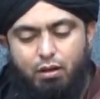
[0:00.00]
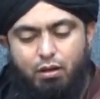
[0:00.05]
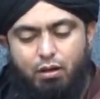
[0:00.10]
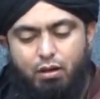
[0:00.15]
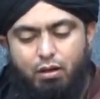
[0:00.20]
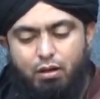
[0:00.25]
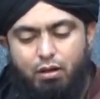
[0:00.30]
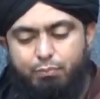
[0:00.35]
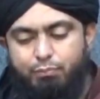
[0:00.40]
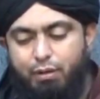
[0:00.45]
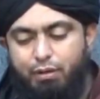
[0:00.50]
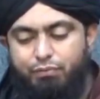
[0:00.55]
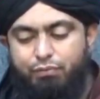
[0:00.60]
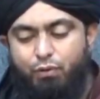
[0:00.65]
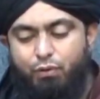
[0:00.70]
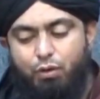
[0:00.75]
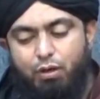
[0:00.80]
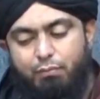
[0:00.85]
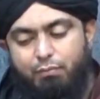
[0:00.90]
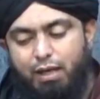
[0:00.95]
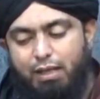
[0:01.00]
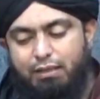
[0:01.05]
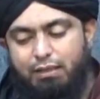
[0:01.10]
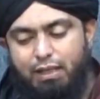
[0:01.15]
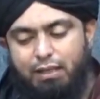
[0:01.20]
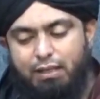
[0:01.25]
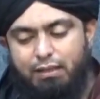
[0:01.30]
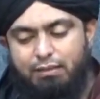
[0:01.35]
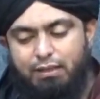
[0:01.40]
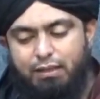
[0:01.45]
और फिर फ़ौर बाद
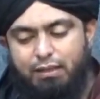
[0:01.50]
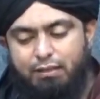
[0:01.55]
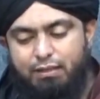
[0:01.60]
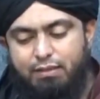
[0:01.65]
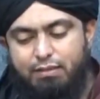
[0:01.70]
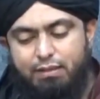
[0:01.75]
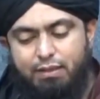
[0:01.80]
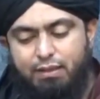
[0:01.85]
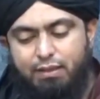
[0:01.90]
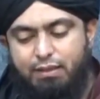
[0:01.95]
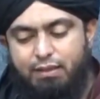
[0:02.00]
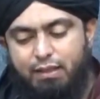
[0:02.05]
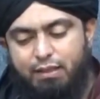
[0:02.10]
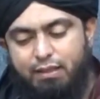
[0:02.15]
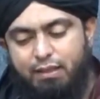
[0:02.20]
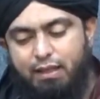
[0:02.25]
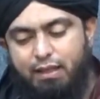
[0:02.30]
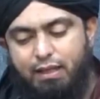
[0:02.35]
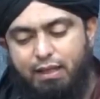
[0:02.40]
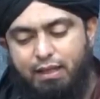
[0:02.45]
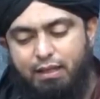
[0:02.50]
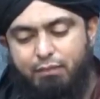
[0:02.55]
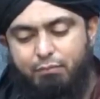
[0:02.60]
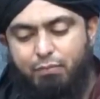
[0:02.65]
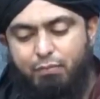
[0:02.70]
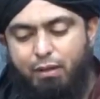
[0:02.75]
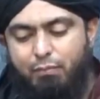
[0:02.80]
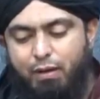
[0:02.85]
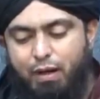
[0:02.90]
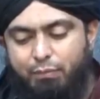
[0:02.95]
अल्लाह तला ने जिक्र कर दिया
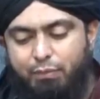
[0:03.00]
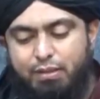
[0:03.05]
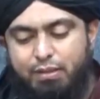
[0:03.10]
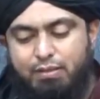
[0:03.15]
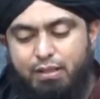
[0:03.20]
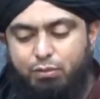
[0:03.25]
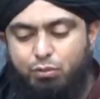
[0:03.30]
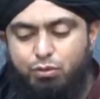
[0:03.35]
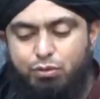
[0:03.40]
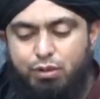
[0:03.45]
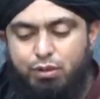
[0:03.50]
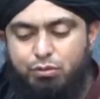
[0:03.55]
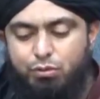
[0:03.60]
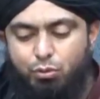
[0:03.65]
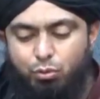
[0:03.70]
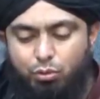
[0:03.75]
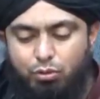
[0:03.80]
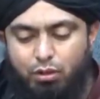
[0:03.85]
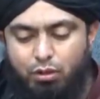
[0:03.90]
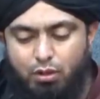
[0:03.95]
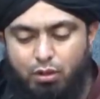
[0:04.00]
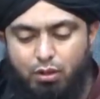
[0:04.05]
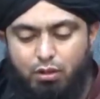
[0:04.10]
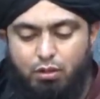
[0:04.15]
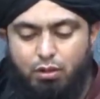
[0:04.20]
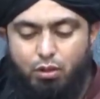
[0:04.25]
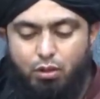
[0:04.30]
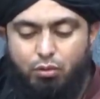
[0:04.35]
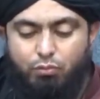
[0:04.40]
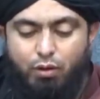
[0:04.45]
है माँ बाप के साथ उसने सलूक
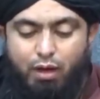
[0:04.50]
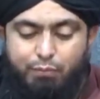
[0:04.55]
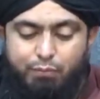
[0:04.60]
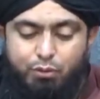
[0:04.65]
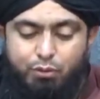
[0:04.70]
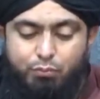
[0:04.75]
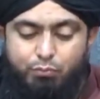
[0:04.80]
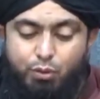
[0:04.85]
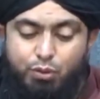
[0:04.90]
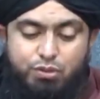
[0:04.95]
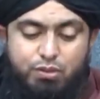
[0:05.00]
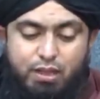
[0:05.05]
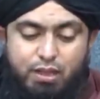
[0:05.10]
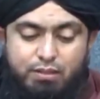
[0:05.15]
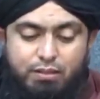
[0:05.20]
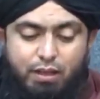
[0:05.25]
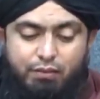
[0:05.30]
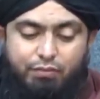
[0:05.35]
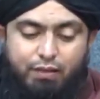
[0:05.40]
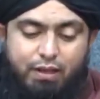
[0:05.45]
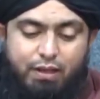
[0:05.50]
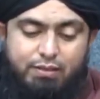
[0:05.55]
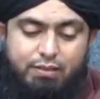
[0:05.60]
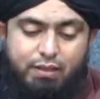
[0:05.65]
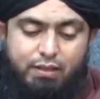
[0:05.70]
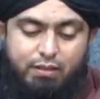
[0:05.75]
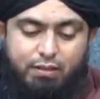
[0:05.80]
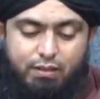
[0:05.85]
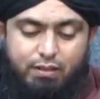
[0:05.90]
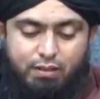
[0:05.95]
और वहाँ पर तो बहुत सख्त अल्फाज
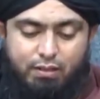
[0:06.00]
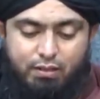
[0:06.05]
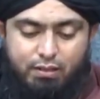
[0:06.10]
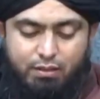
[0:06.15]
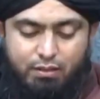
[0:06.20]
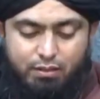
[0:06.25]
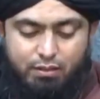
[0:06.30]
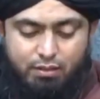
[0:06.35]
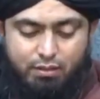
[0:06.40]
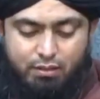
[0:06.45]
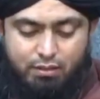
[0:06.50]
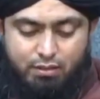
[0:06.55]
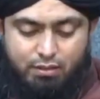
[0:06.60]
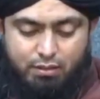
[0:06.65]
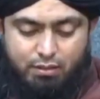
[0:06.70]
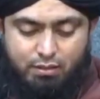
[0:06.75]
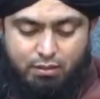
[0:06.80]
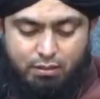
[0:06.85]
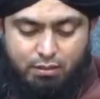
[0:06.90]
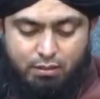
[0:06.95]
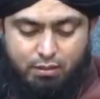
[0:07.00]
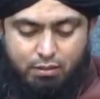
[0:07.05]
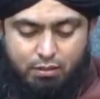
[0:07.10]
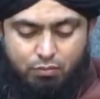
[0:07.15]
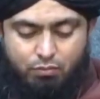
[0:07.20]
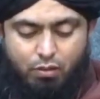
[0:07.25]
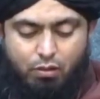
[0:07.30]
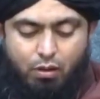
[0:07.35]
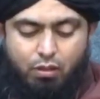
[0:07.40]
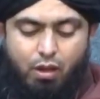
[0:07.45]
हैं
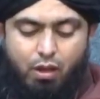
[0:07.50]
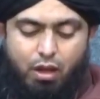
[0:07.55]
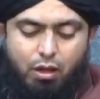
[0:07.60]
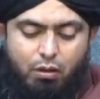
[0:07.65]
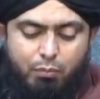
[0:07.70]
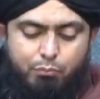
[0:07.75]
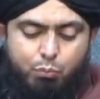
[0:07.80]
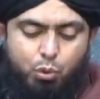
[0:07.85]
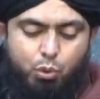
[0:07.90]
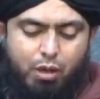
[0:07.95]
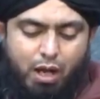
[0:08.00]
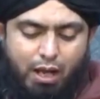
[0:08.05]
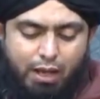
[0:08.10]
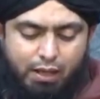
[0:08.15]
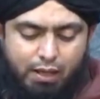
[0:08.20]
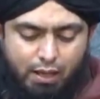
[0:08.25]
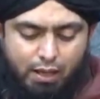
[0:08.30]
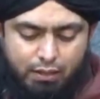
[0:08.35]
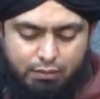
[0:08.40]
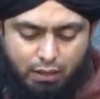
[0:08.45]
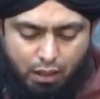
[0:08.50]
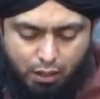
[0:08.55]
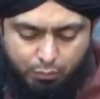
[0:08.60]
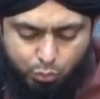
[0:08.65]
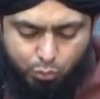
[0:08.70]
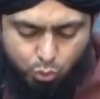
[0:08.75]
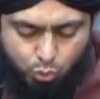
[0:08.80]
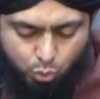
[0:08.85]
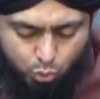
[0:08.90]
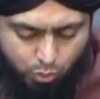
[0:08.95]
वक़दा रबू का अल्लाह
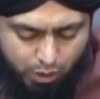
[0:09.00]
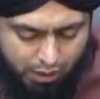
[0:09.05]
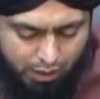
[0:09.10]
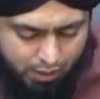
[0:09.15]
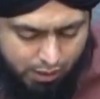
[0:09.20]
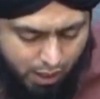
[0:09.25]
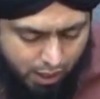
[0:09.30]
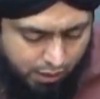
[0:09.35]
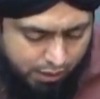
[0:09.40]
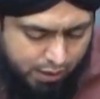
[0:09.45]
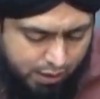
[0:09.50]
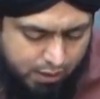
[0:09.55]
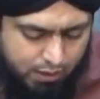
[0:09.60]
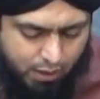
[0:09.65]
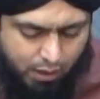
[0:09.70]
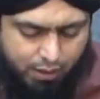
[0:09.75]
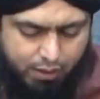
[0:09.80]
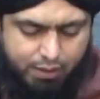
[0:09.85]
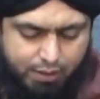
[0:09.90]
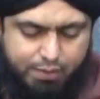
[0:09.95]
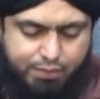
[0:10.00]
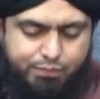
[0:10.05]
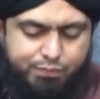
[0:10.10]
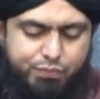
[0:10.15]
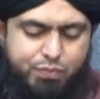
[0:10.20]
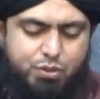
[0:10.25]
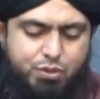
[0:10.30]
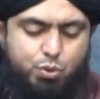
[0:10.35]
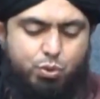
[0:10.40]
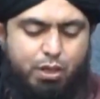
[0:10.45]
तबुदू
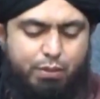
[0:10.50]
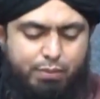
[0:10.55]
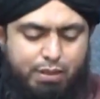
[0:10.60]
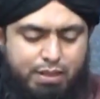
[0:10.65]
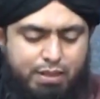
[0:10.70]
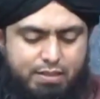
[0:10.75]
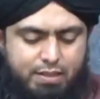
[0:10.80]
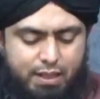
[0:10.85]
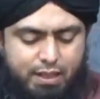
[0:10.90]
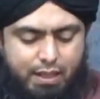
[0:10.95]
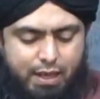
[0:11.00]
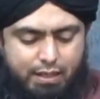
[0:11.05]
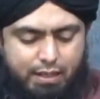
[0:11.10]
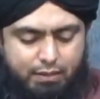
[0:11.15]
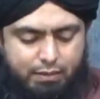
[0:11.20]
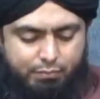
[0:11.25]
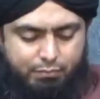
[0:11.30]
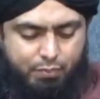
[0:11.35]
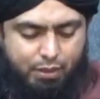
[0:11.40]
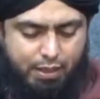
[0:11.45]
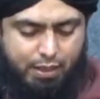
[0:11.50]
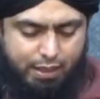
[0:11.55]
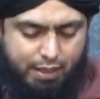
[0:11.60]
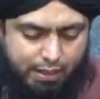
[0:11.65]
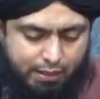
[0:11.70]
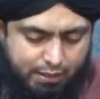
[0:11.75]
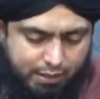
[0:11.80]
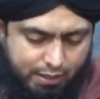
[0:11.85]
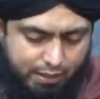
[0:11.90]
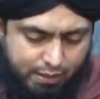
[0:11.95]
सूर्य बन इसराइल आयत नंबर
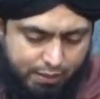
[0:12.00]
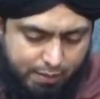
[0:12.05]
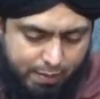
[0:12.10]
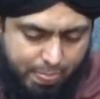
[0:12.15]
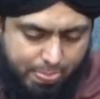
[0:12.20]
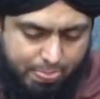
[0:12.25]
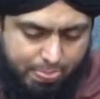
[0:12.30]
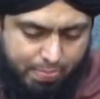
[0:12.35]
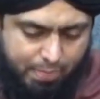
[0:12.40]
है ये